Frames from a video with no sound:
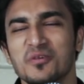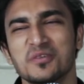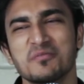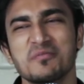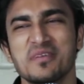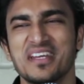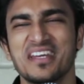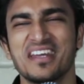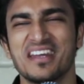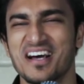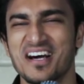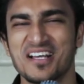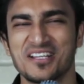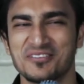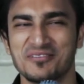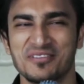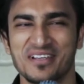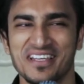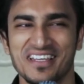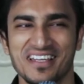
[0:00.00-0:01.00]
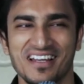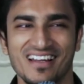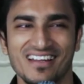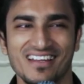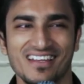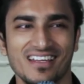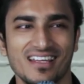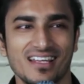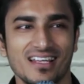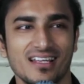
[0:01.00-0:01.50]
तो मेरी रात वाली
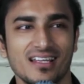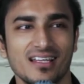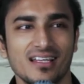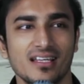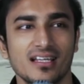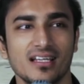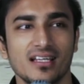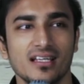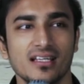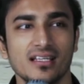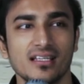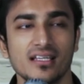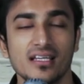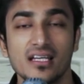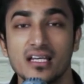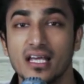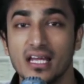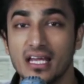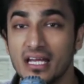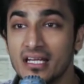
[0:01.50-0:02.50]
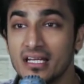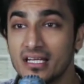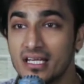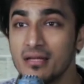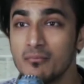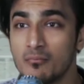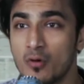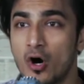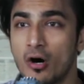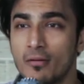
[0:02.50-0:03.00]
रानी है
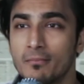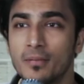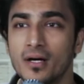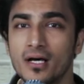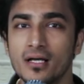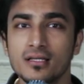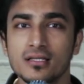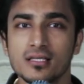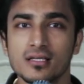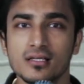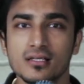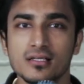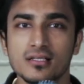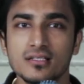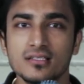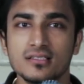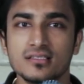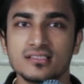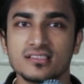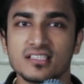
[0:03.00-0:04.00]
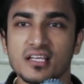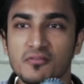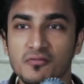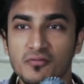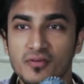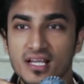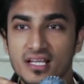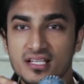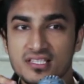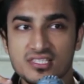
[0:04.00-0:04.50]
इनकी मोहब्बत
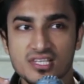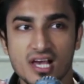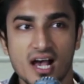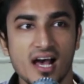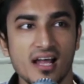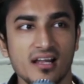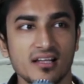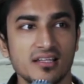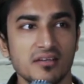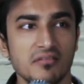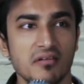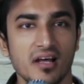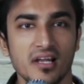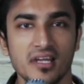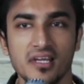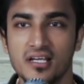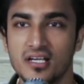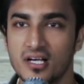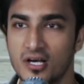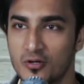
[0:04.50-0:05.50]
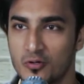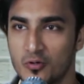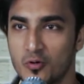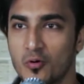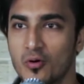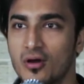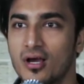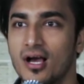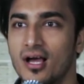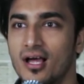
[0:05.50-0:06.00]
सिर्फ एक चार दीवारी का
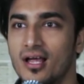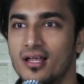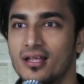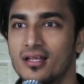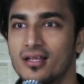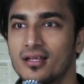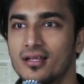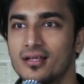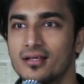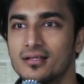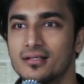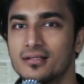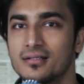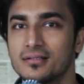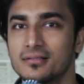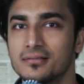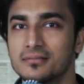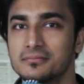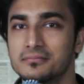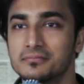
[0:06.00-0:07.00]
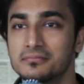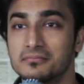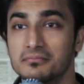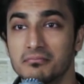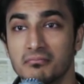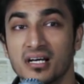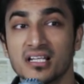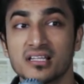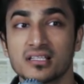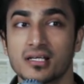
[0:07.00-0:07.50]
खोखा है
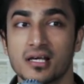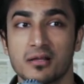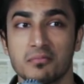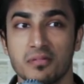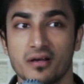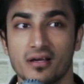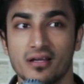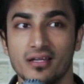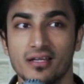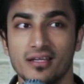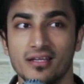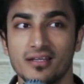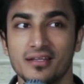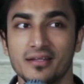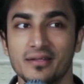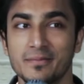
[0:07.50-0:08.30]
मत कर पगली